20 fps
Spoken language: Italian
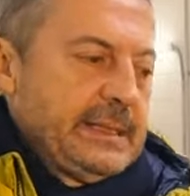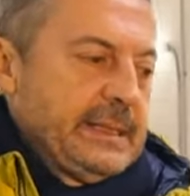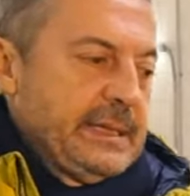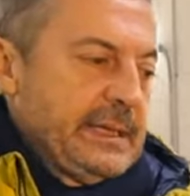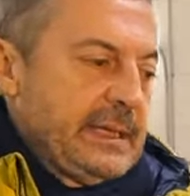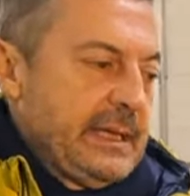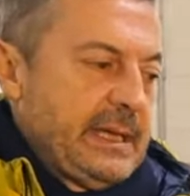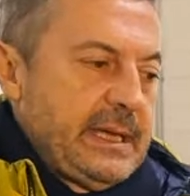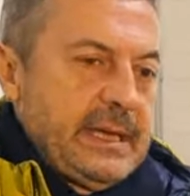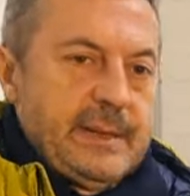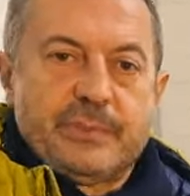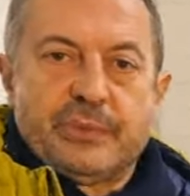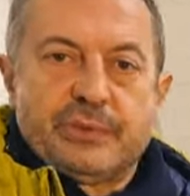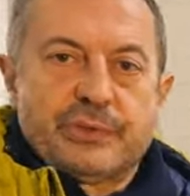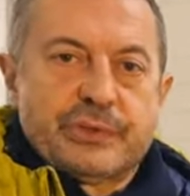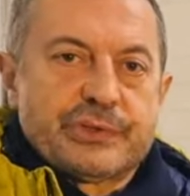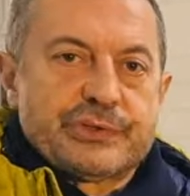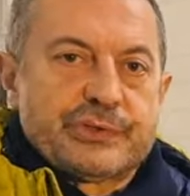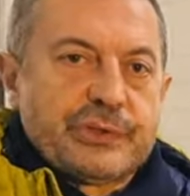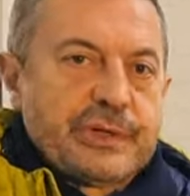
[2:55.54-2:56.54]
e
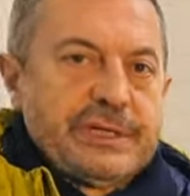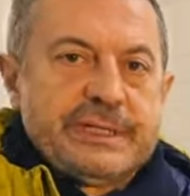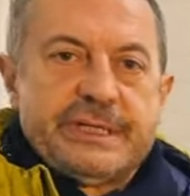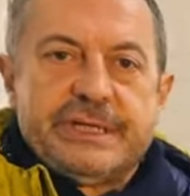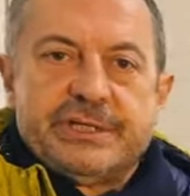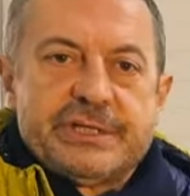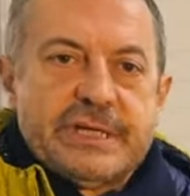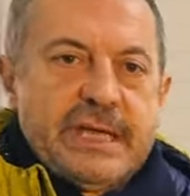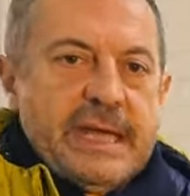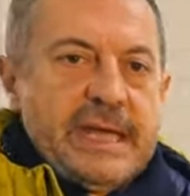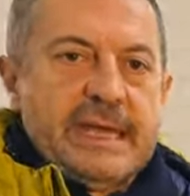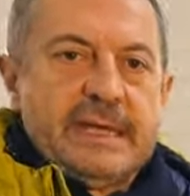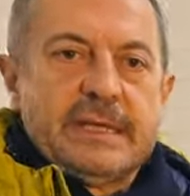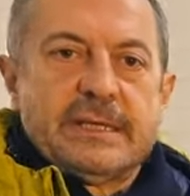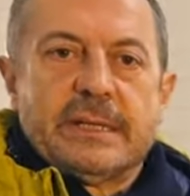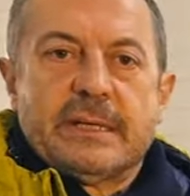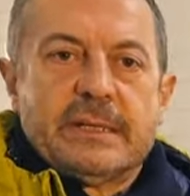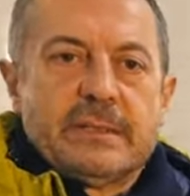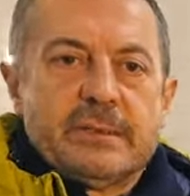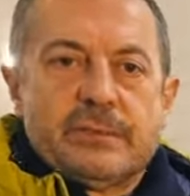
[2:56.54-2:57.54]
piuttosto che TJ,
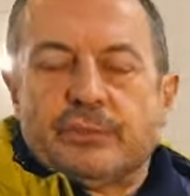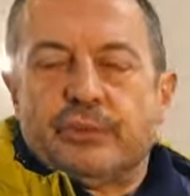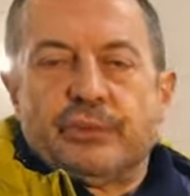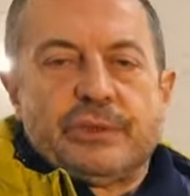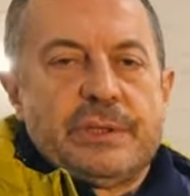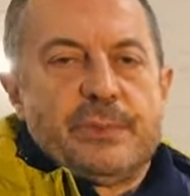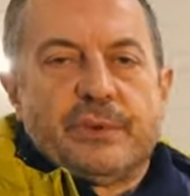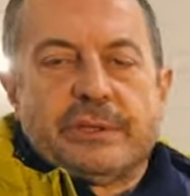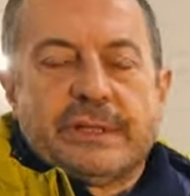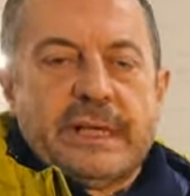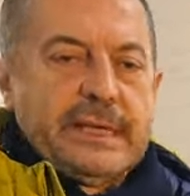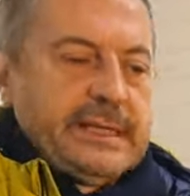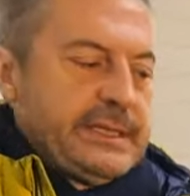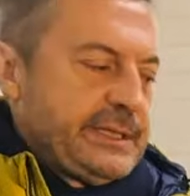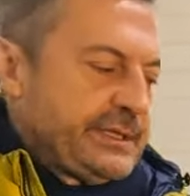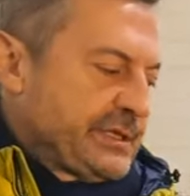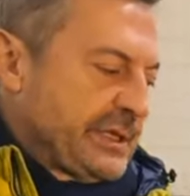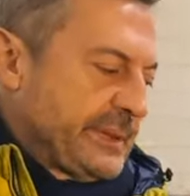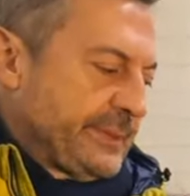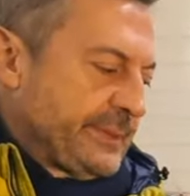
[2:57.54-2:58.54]
eh, tutti i modelli
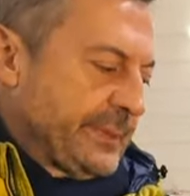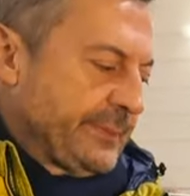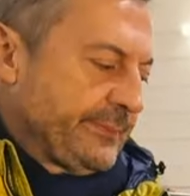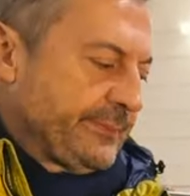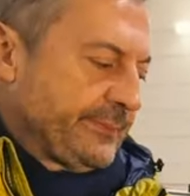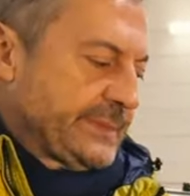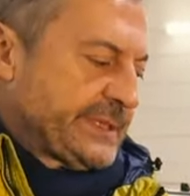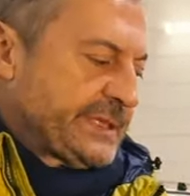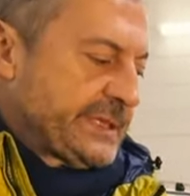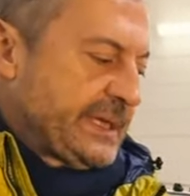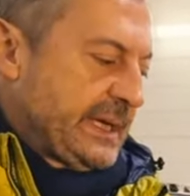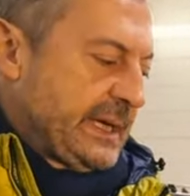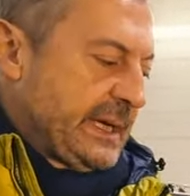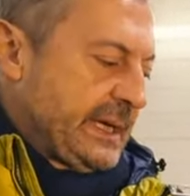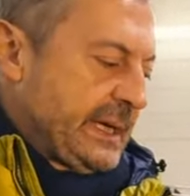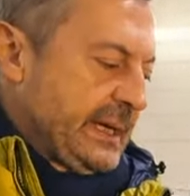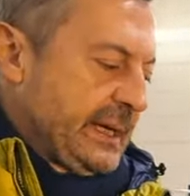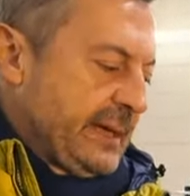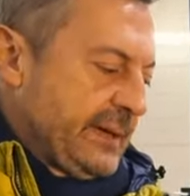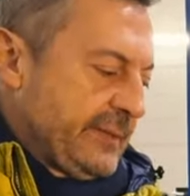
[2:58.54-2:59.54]
di Jeep.
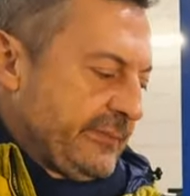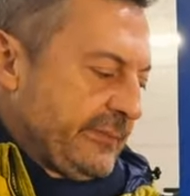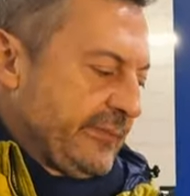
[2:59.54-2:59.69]
Se mh,